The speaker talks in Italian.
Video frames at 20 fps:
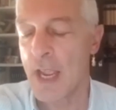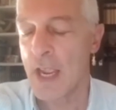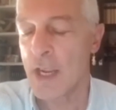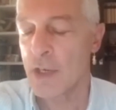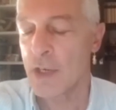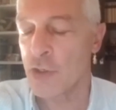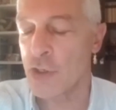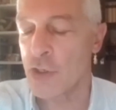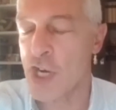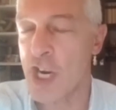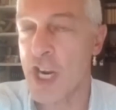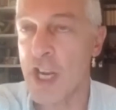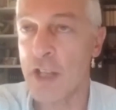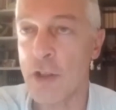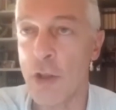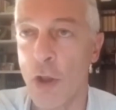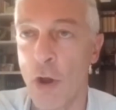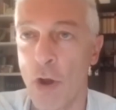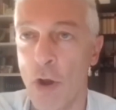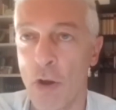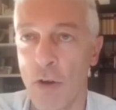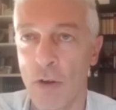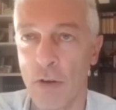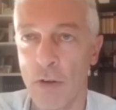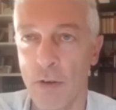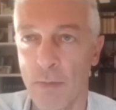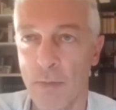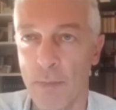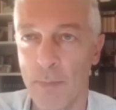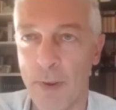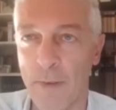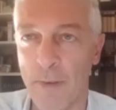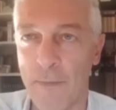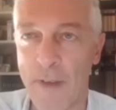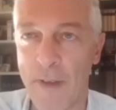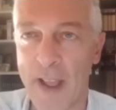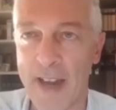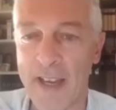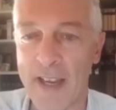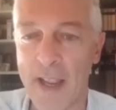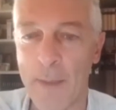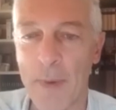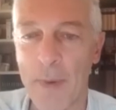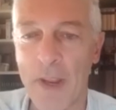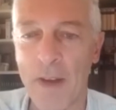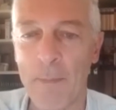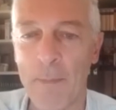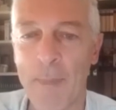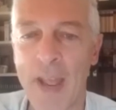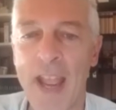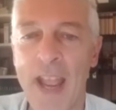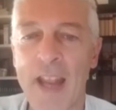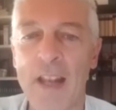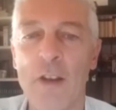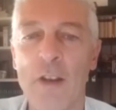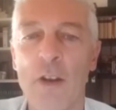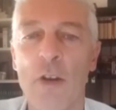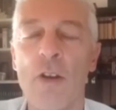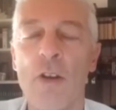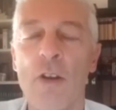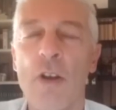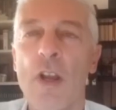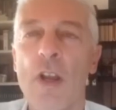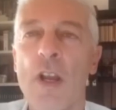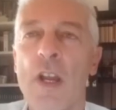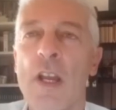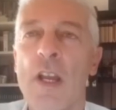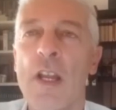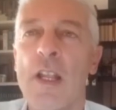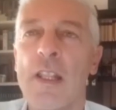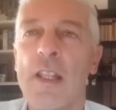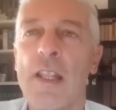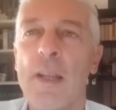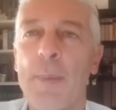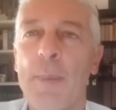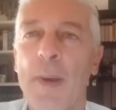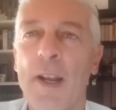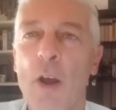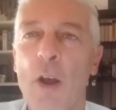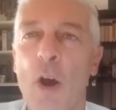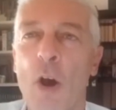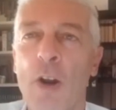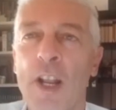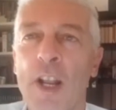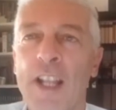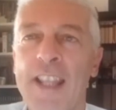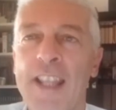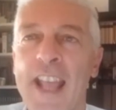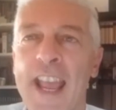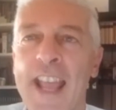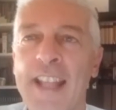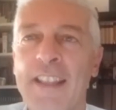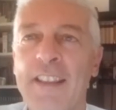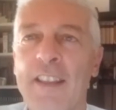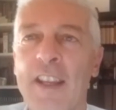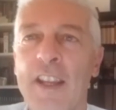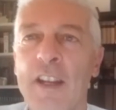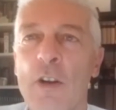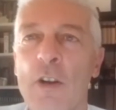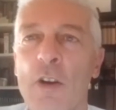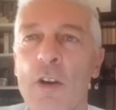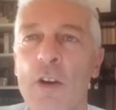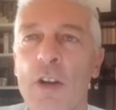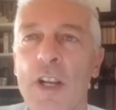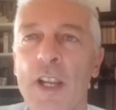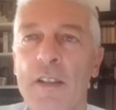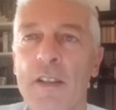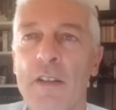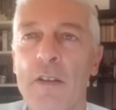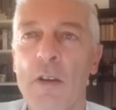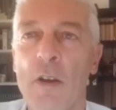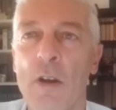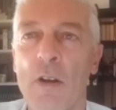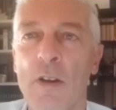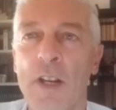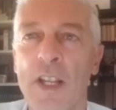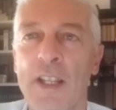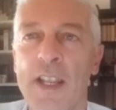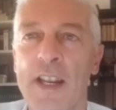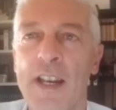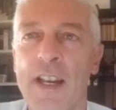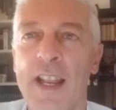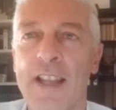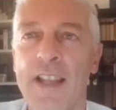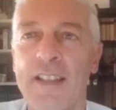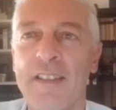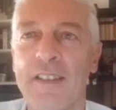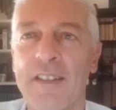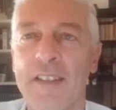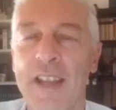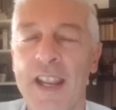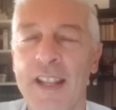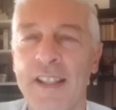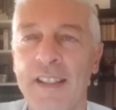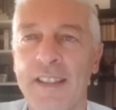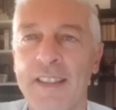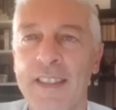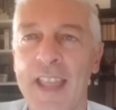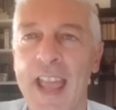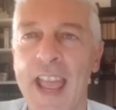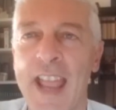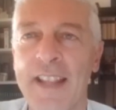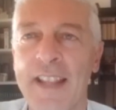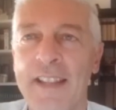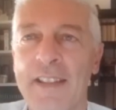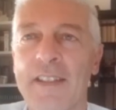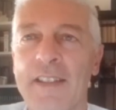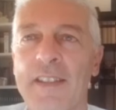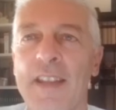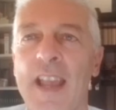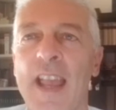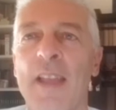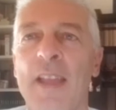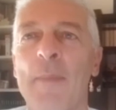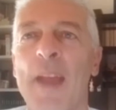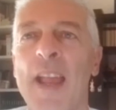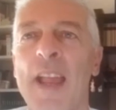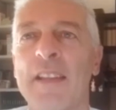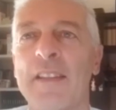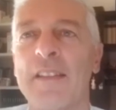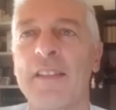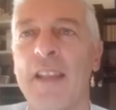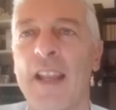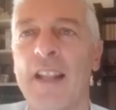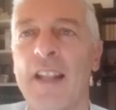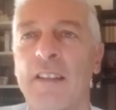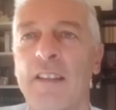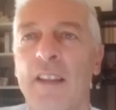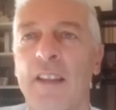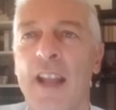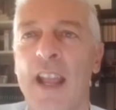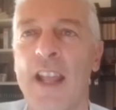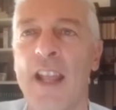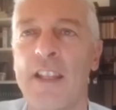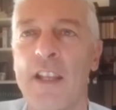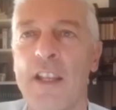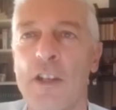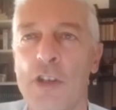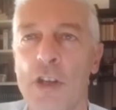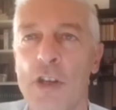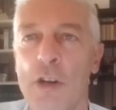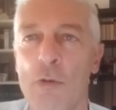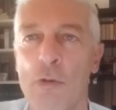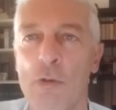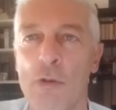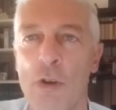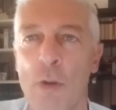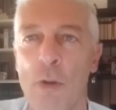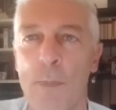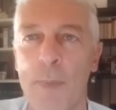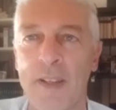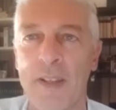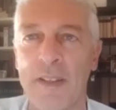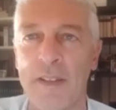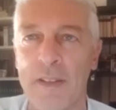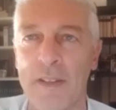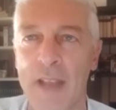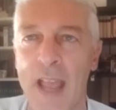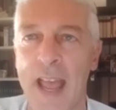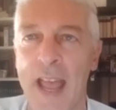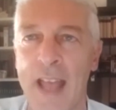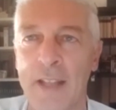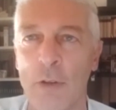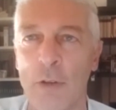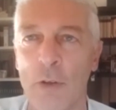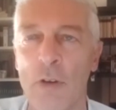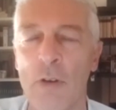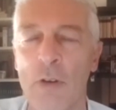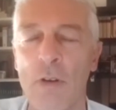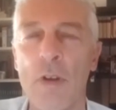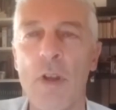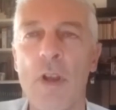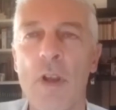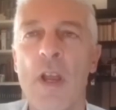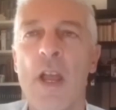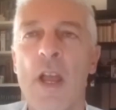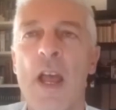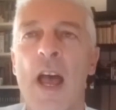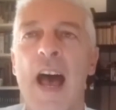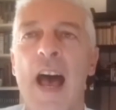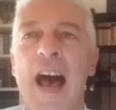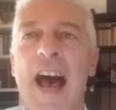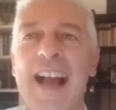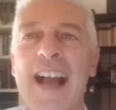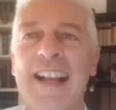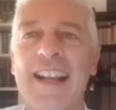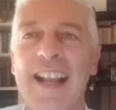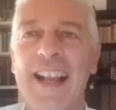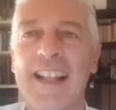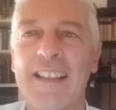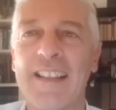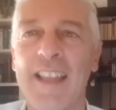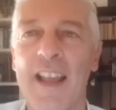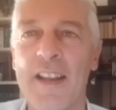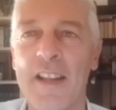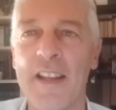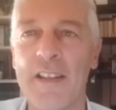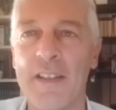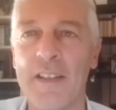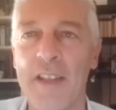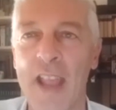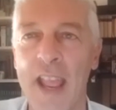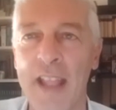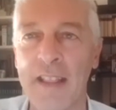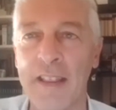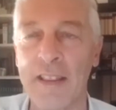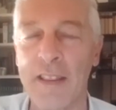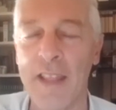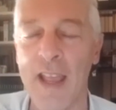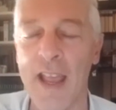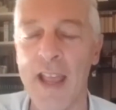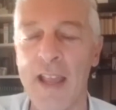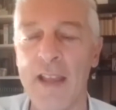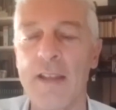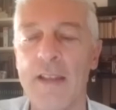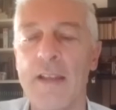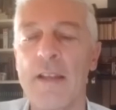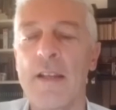Cito, per far capire meglio, le parole dette in occasione della sentenza emessa il 13 luglio passato a Caltanissetta